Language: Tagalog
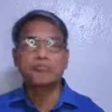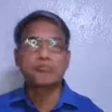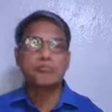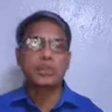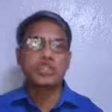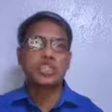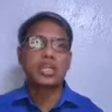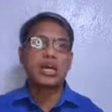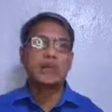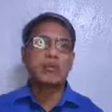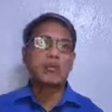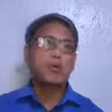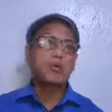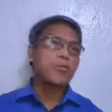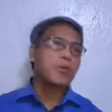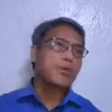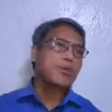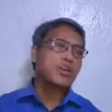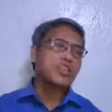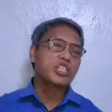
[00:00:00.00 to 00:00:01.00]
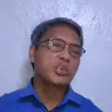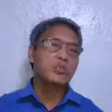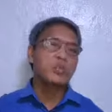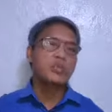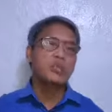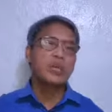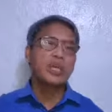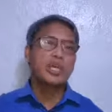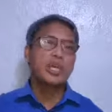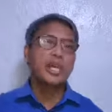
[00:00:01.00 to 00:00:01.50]
Pag sinabi pong mangmang sa
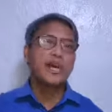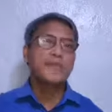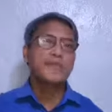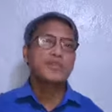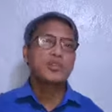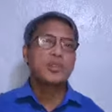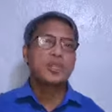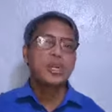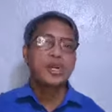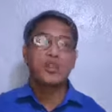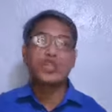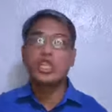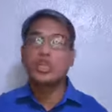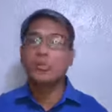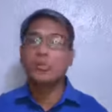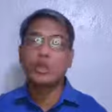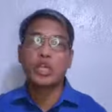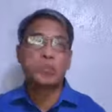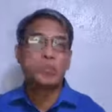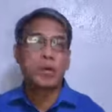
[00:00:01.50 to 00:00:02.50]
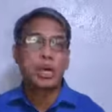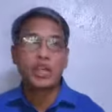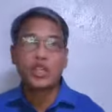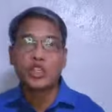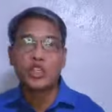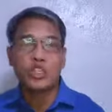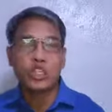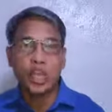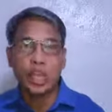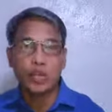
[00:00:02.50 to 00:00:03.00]
Biblia, hindi po yan mga
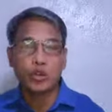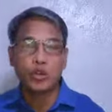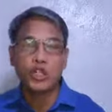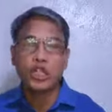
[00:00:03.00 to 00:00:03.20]
Kristiyano,